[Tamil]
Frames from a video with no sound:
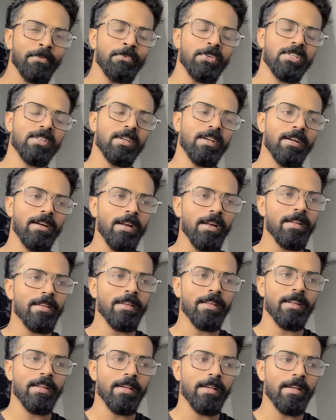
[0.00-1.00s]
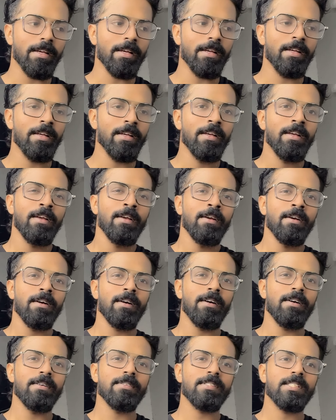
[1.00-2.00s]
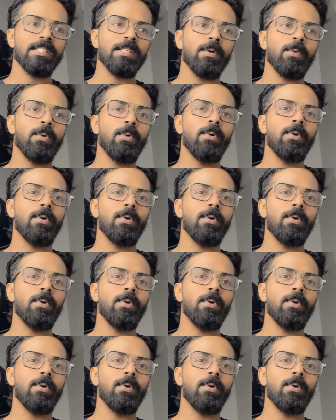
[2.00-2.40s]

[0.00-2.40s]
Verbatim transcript: விஷயங்கள் இருக்குது ஸோ